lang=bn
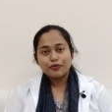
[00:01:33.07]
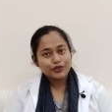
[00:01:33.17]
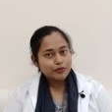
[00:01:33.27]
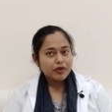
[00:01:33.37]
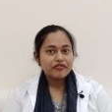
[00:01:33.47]

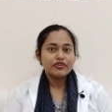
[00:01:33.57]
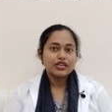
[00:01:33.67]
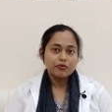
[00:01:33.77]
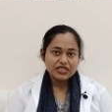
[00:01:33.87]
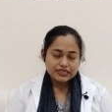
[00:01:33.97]
প্রথমে আমি
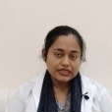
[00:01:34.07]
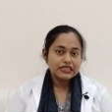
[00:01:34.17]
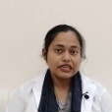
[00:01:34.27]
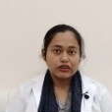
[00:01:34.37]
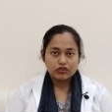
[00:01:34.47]
ভিটামিন সি
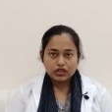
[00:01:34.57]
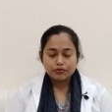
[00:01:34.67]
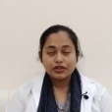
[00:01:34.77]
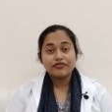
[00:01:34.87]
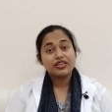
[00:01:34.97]
নিয়ে
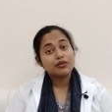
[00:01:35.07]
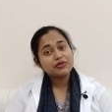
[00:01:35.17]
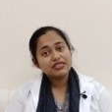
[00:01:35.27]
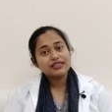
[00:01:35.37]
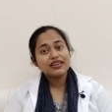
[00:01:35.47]
কথা বলি
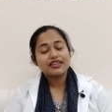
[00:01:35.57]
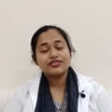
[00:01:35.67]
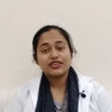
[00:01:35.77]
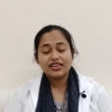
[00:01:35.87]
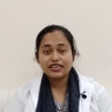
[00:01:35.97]
ভিটামিন সি
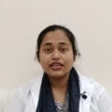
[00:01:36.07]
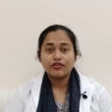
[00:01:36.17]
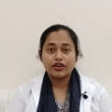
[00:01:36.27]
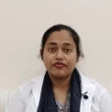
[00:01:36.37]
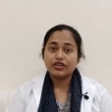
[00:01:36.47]
ন্যাচারালি কি
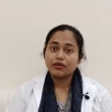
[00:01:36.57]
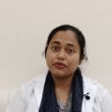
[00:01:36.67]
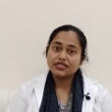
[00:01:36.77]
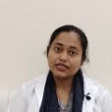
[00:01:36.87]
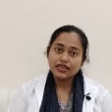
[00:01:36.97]
করে
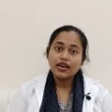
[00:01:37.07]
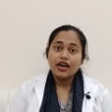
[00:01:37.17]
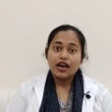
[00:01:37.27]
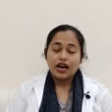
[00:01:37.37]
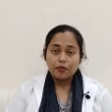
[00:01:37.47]
ভিটামিন সি
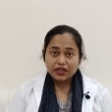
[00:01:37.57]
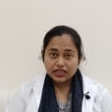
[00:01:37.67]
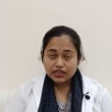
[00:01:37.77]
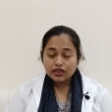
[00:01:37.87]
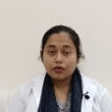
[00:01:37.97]

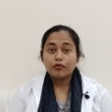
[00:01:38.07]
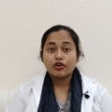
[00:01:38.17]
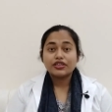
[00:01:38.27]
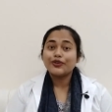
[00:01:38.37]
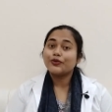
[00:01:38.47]
আমাদের
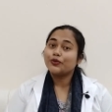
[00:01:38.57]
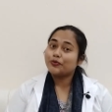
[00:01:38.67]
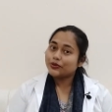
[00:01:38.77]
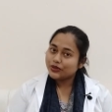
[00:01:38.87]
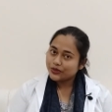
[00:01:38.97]
বডিতে রোগ
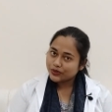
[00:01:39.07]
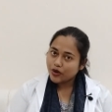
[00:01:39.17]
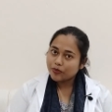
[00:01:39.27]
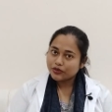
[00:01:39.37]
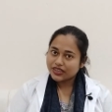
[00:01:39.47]
প্রতিরোধ
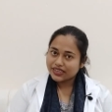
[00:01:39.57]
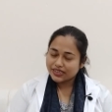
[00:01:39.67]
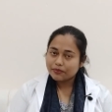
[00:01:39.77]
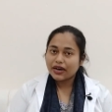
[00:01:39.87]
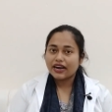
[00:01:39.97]

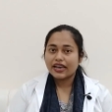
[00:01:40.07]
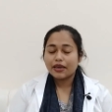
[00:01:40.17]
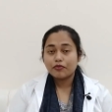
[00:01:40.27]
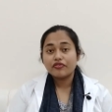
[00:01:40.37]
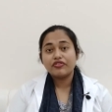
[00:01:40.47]
ক্ষমতাটাকে
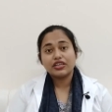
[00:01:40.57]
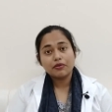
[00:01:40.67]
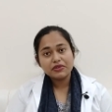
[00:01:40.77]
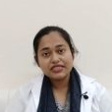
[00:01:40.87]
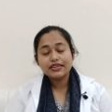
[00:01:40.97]
বাড়ায় এবং
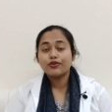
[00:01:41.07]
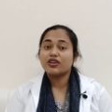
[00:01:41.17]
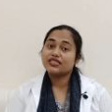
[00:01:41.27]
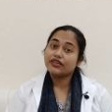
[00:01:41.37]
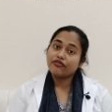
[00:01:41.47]
ভিটামিন সি
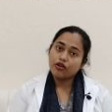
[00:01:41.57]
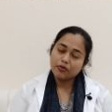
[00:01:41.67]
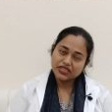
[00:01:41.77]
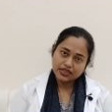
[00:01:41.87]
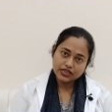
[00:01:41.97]
কোলাজেন
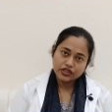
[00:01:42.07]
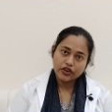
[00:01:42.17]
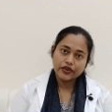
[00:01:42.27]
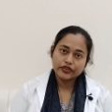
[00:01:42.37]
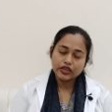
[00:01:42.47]
ফরমেশানে
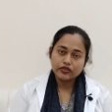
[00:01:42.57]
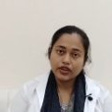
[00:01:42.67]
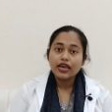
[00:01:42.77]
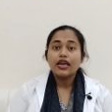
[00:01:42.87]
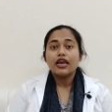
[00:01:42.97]
সহায়তা
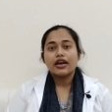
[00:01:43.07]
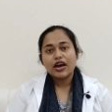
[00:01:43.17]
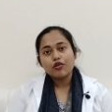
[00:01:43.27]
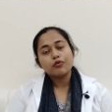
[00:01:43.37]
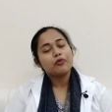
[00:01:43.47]
করে
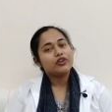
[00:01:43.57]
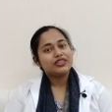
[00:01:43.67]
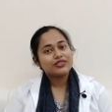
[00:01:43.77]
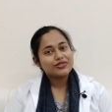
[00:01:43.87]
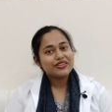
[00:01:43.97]
কারোর
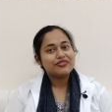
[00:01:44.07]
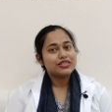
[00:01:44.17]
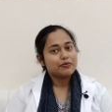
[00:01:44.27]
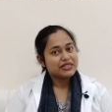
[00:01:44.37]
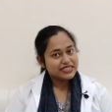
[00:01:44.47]
বডিতে যদি
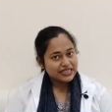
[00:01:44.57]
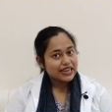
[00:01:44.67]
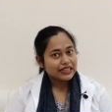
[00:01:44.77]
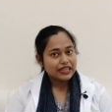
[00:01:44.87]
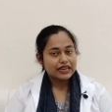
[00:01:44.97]
ভিটামিন সি
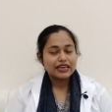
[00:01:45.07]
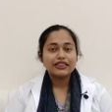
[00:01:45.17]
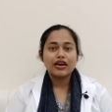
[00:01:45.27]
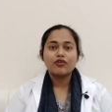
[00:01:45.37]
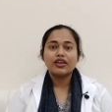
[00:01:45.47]
না থাকে
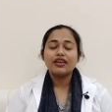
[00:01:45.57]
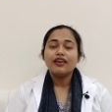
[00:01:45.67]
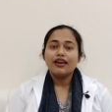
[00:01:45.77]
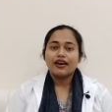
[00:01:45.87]
তাহলে